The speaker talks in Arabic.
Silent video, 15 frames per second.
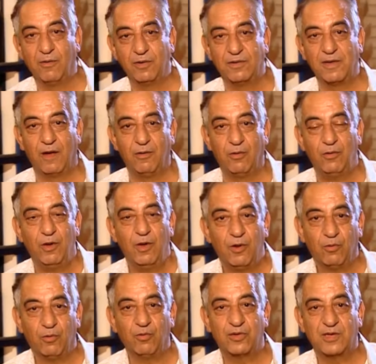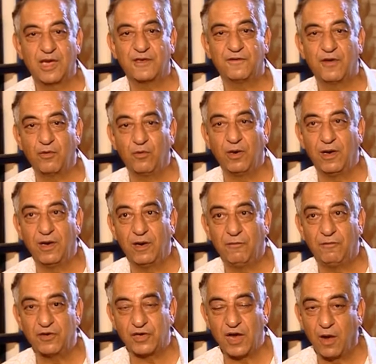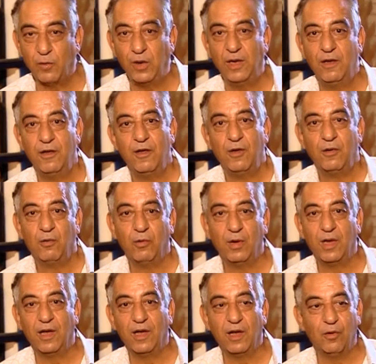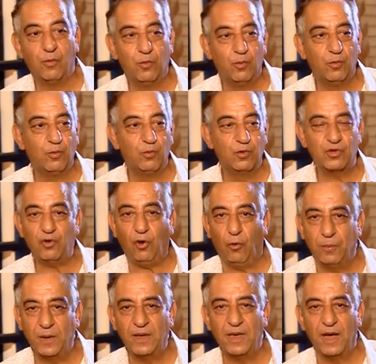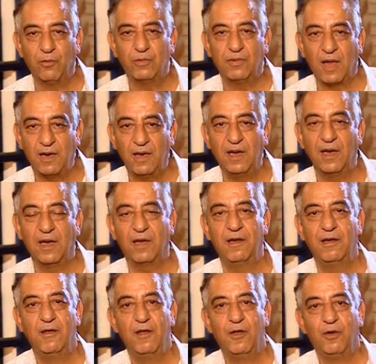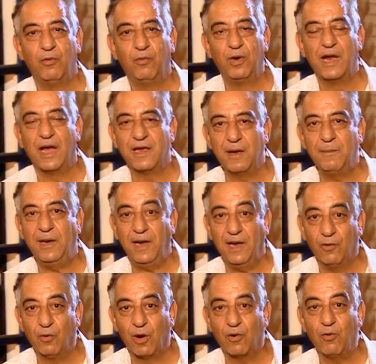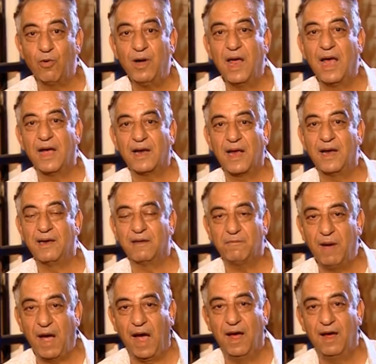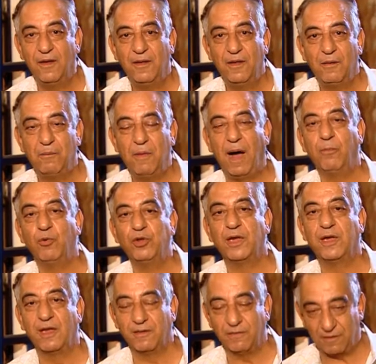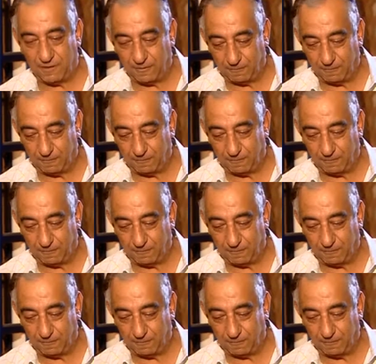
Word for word: انا وانت والاستاذ فاروق الفيشاوي والصحوبيه والتاريخ والايام الحلوه كلها كانت مع محمود الجندي